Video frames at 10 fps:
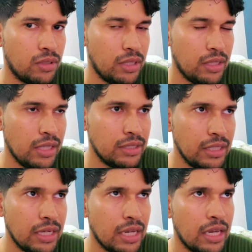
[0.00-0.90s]
es
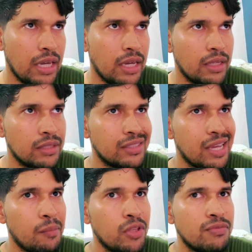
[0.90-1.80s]
decir, que se
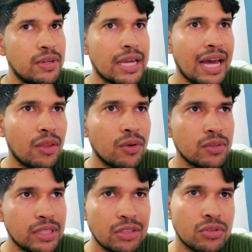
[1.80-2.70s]
ha
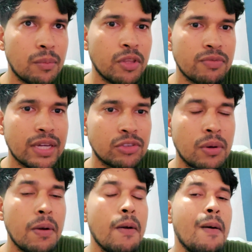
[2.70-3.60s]
modificado, se ha hecho una
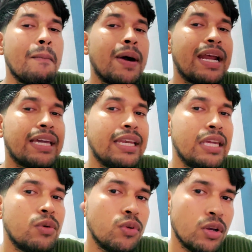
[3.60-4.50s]
modificación para que
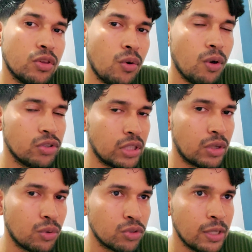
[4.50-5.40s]
ninguno de los dos juegos se
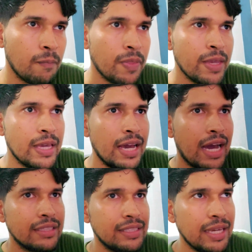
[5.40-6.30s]
crucen.
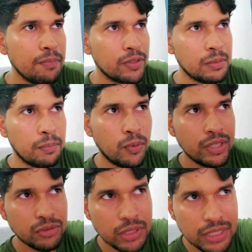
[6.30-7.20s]
Así que pues por
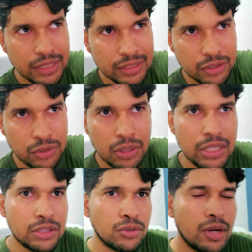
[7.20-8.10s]
eso inicia sesión
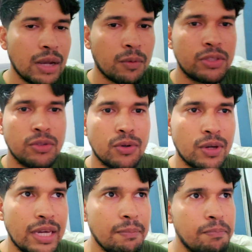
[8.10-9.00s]
y toda la cuestión,
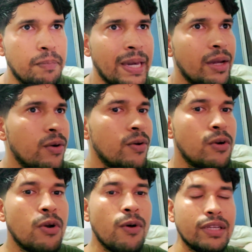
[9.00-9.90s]
¿ok? Pero
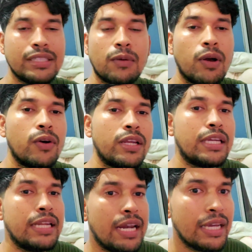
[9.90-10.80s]
no es el juego
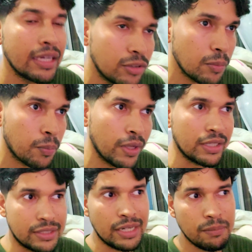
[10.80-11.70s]
original. Esto
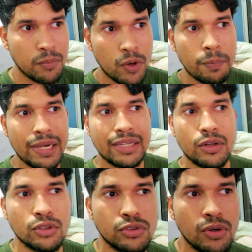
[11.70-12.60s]
puede ser muy
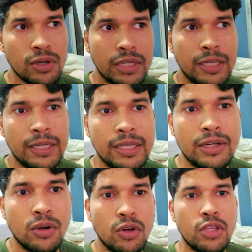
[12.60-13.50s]
peligroso y
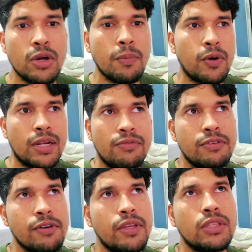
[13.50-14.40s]
no lo digo por el
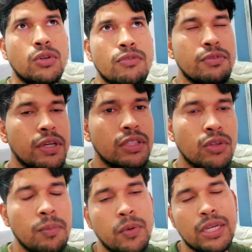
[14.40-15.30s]
FIFA 21 FIFA
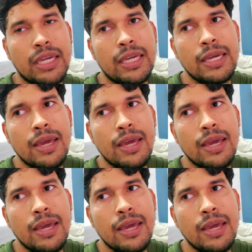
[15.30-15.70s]
22 porque